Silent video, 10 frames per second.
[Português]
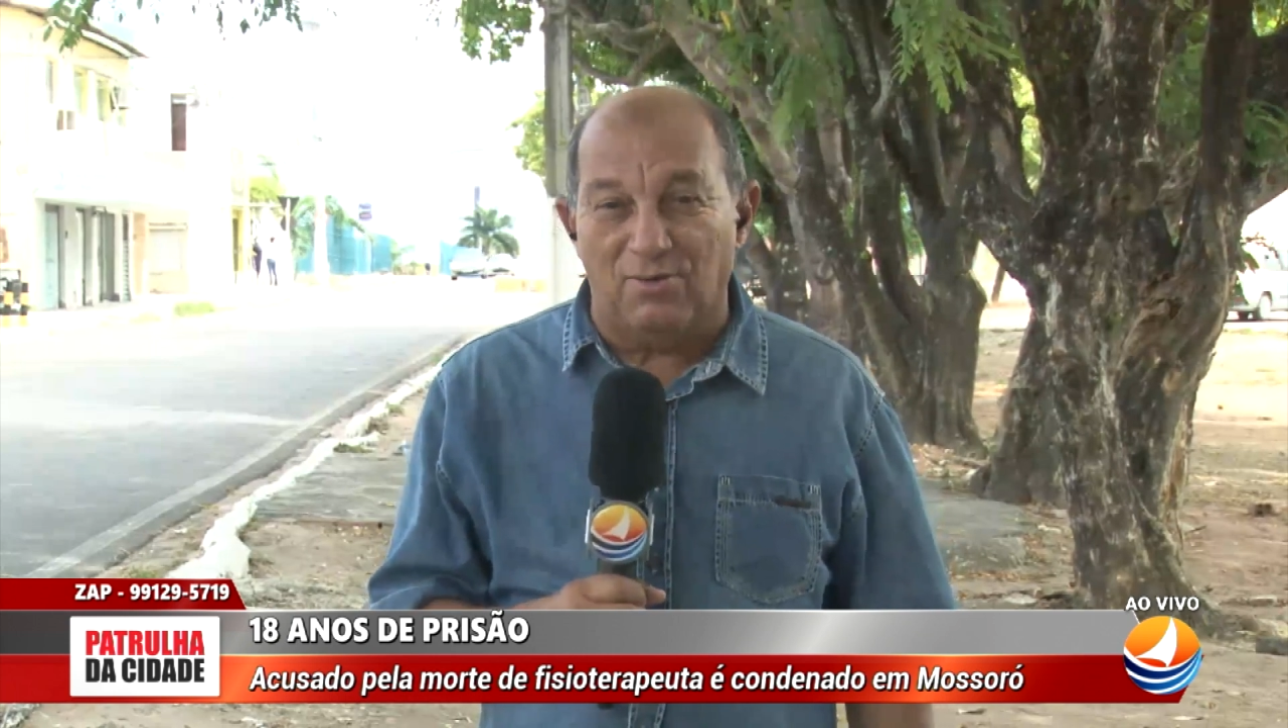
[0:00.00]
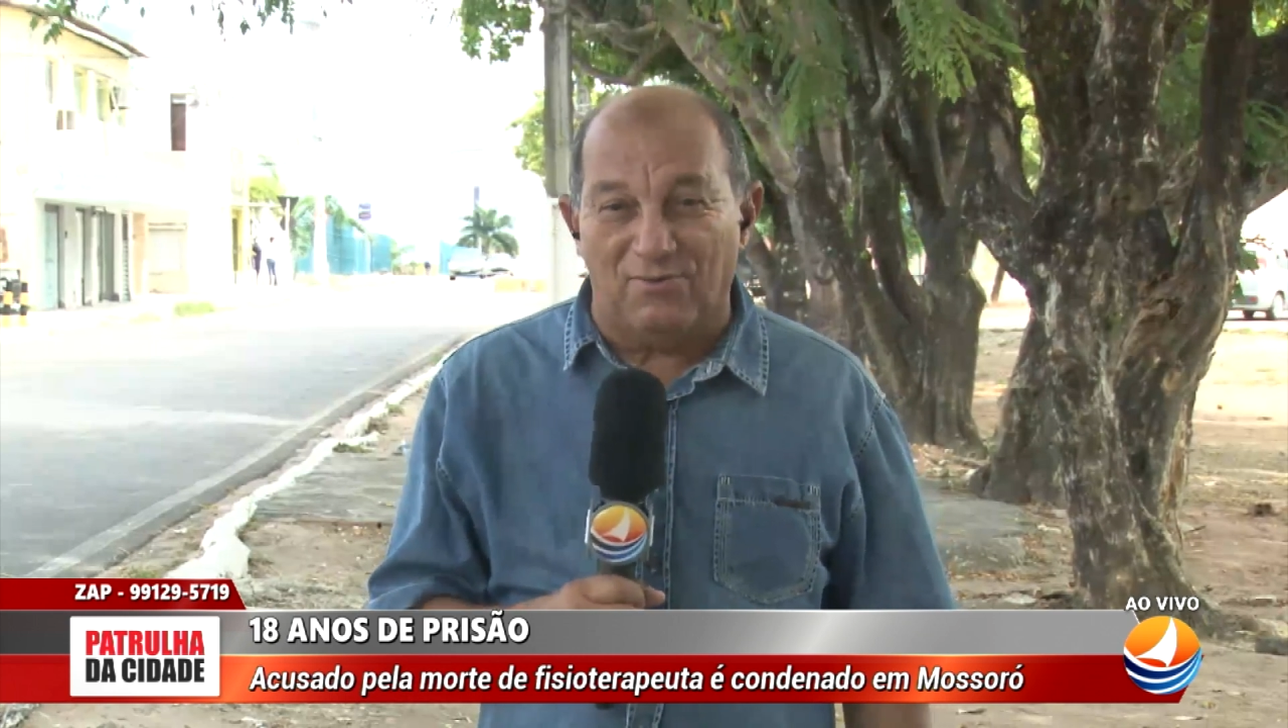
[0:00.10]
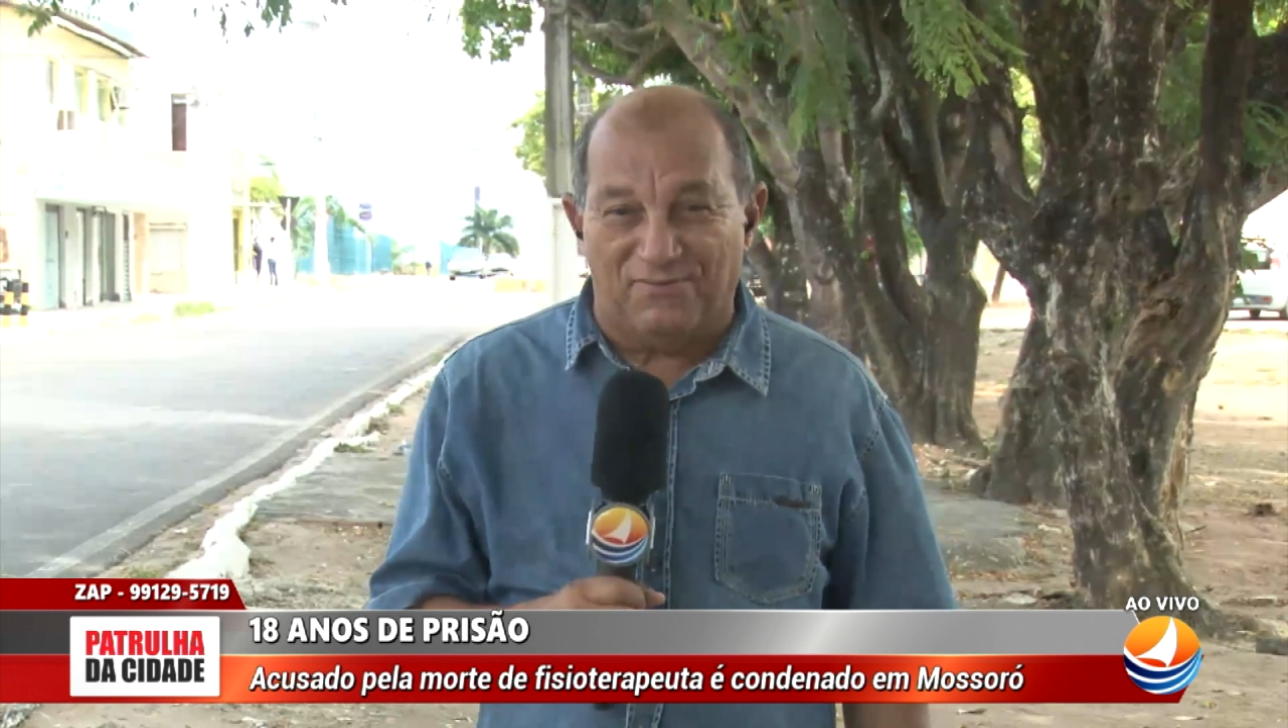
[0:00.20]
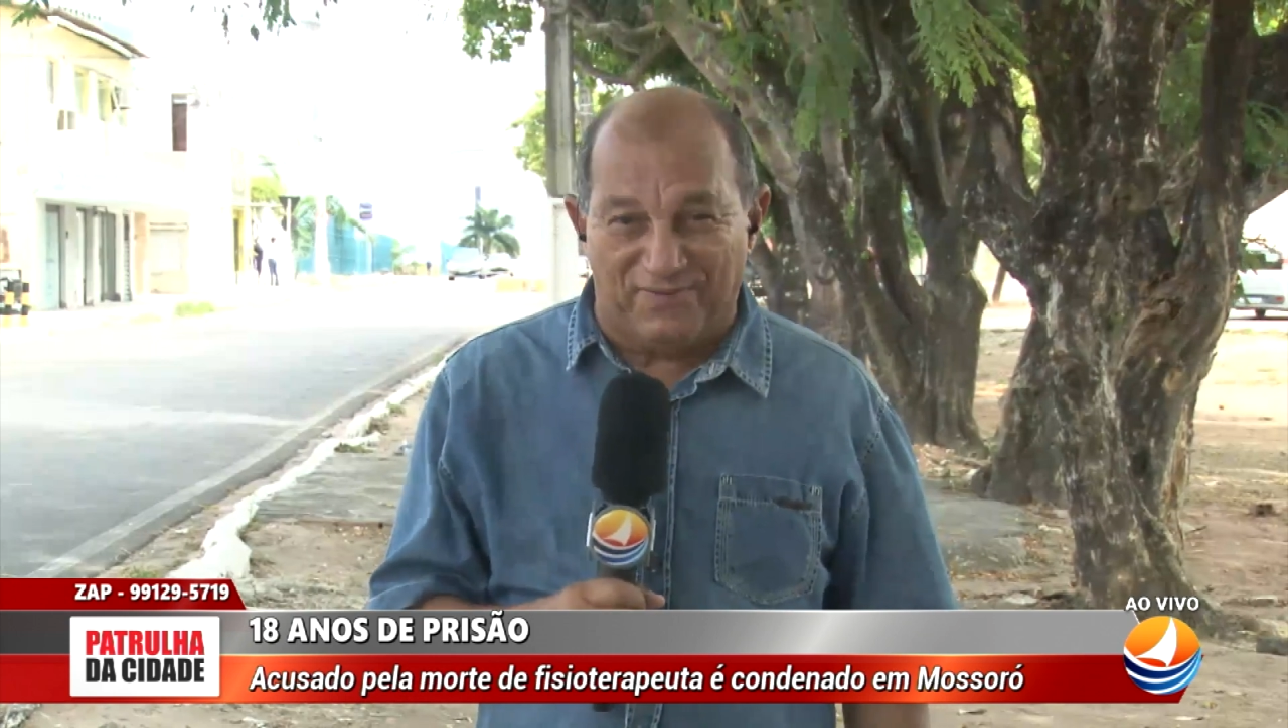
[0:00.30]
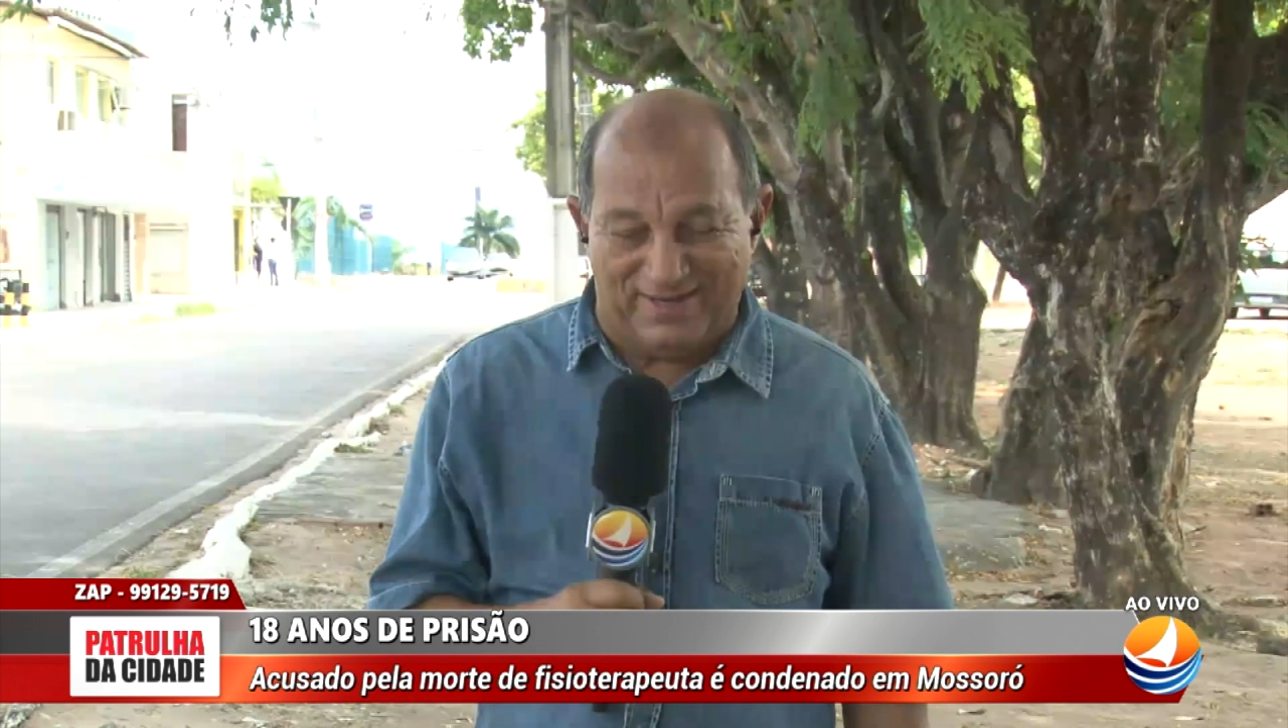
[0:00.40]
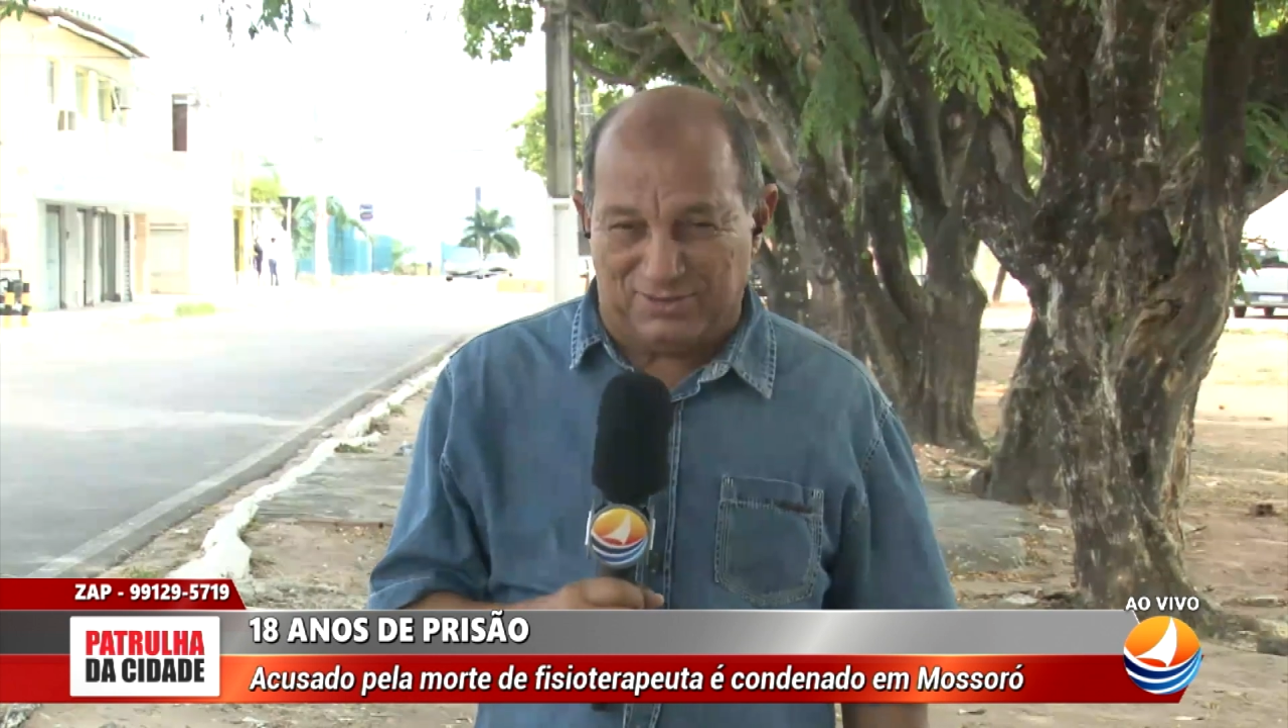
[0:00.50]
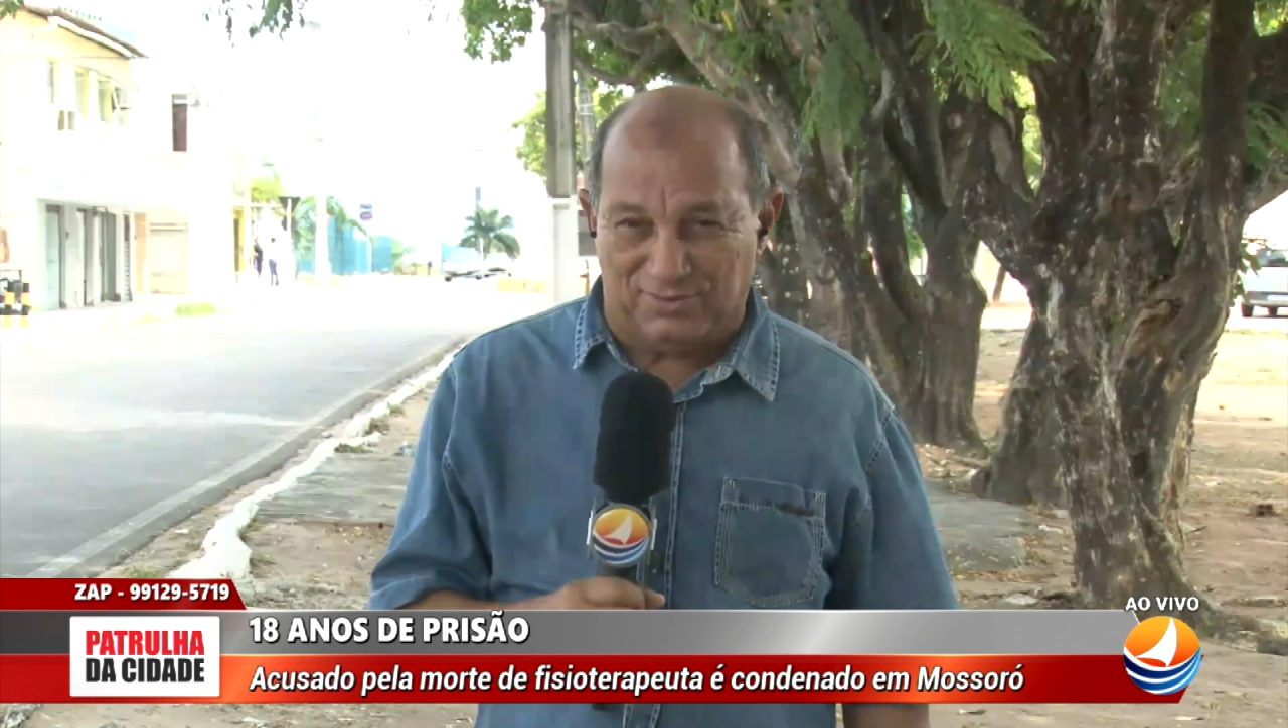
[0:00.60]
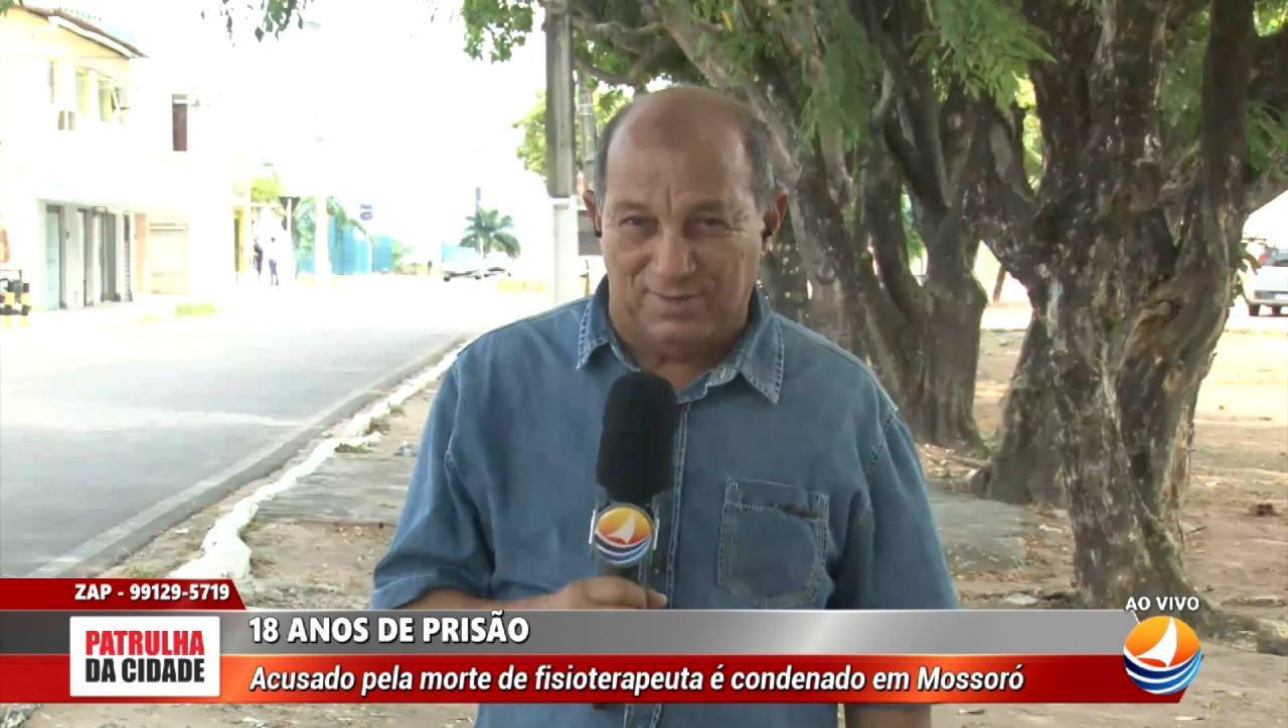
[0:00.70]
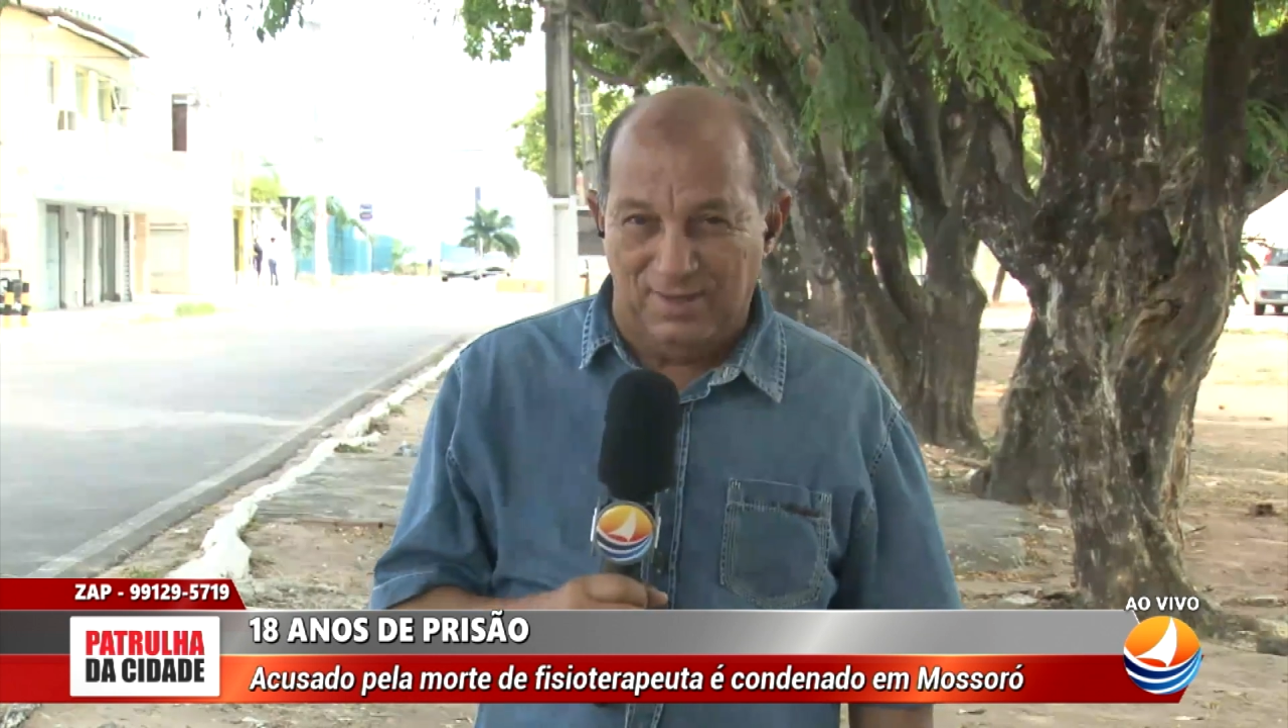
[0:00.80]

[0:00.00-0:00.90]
confesso,